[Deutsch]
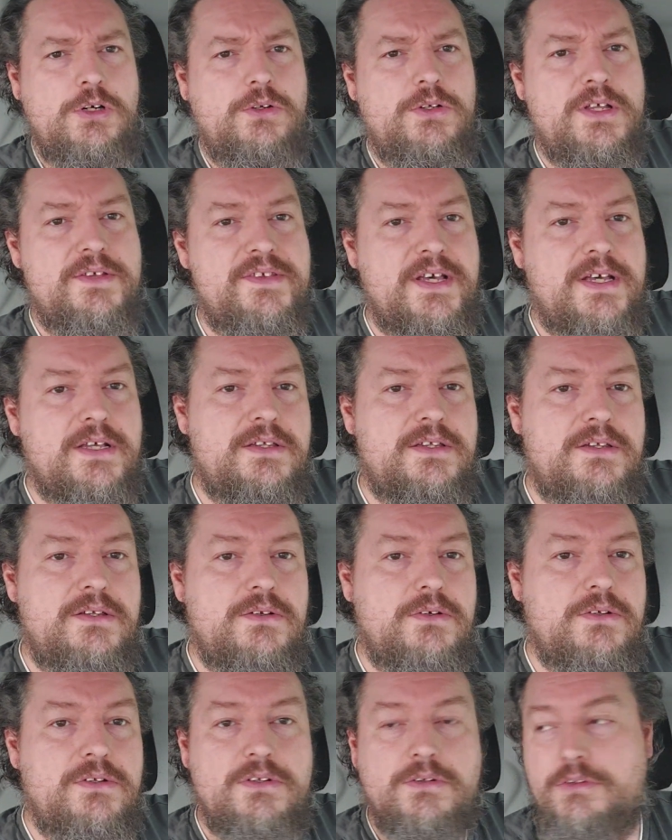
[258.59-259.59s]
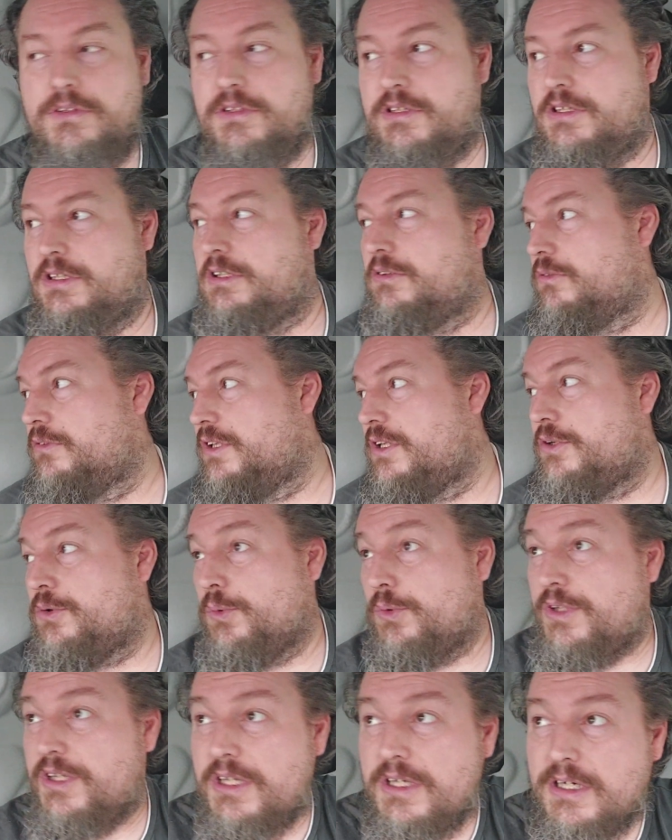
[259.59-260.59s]
Und er sagt, und, und, die, und die
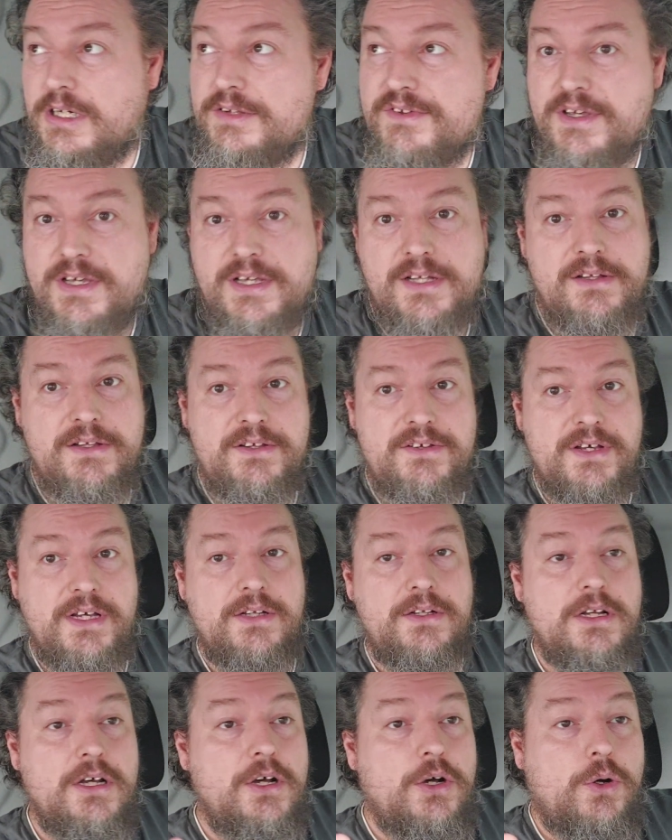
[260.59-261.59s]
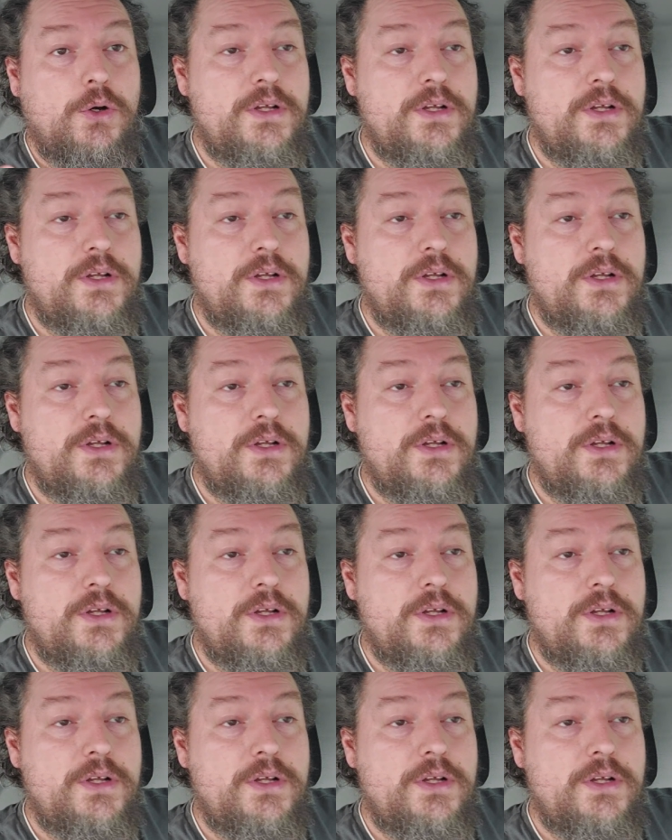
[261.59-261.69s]
guckt ihn ganz englisch an.